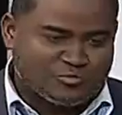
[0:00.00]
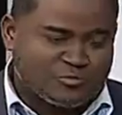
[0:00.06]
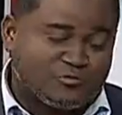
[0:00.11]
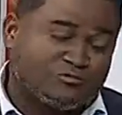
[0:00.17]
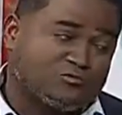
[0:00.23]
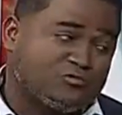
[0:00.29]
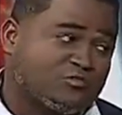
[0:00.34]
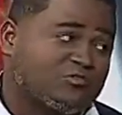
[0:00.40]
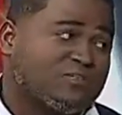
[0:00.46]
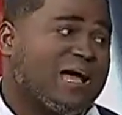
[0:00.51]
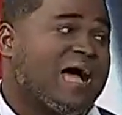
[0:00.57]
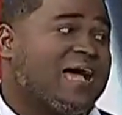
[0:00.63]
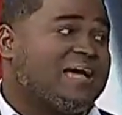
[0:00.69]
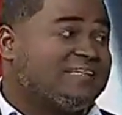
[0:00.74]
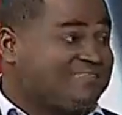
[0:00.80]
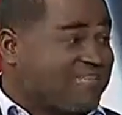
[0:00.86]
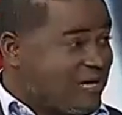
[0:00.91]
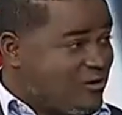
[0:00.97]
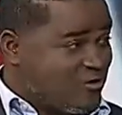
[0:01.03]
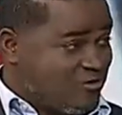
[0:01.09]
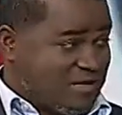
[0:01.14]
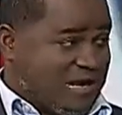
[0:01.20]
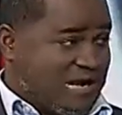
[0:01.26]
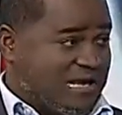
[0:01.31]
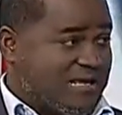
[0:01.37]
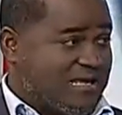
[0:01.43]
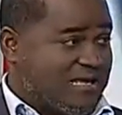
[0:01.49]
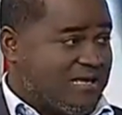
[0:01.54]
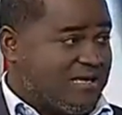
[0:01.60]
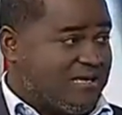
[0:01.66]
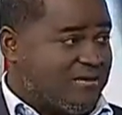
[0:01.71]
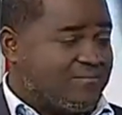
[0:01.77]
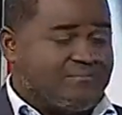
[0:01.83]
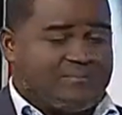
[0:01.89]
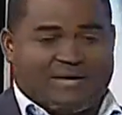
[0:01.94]
puntos a esa hora
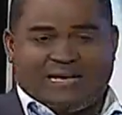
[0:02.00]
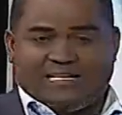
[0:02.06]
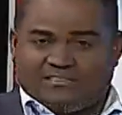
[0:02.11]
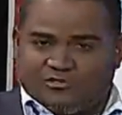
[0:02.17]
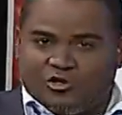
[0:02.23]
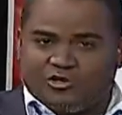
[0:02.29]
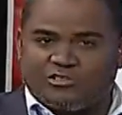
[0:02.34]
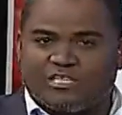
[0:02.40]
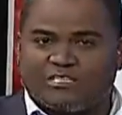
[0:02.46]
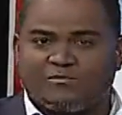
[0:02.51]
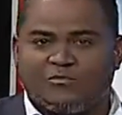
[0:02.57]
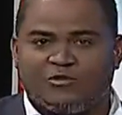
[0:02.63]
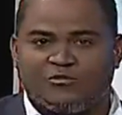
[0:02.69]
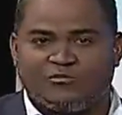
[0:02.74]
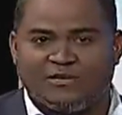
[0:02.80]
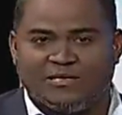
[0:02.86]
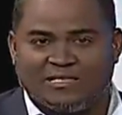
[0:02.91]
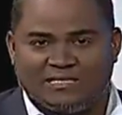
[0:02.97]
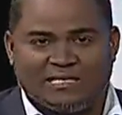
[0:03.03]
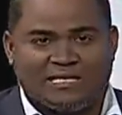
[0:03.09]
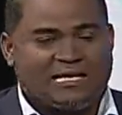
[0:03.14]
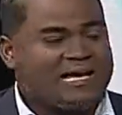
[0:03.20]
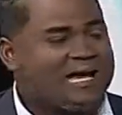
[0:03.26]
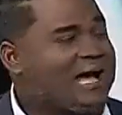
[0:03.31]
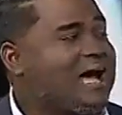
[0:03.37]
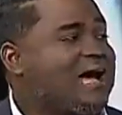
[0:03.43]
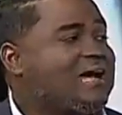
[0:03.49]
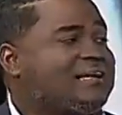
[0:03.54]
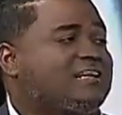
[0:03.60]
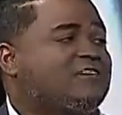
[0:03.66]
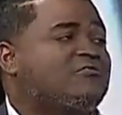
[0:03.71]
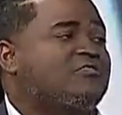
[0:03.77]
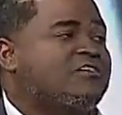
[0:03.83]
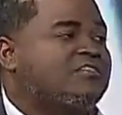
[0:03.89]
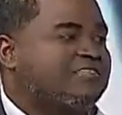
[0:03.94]
para entonces volver a
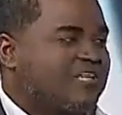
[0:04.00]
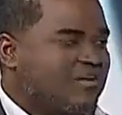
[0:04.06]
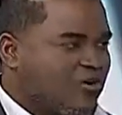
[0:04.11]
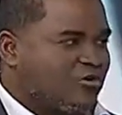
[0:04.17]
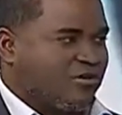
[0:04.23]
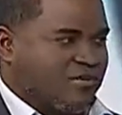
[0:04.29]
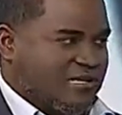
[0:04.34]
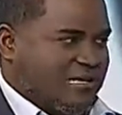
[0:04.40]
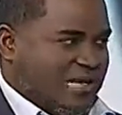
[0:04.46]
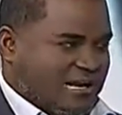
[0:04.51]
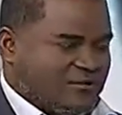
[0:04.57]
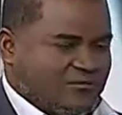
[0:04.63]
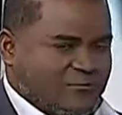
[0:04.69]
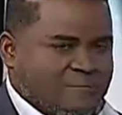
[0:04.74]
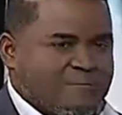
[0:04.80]
reunirse con, Reinaldo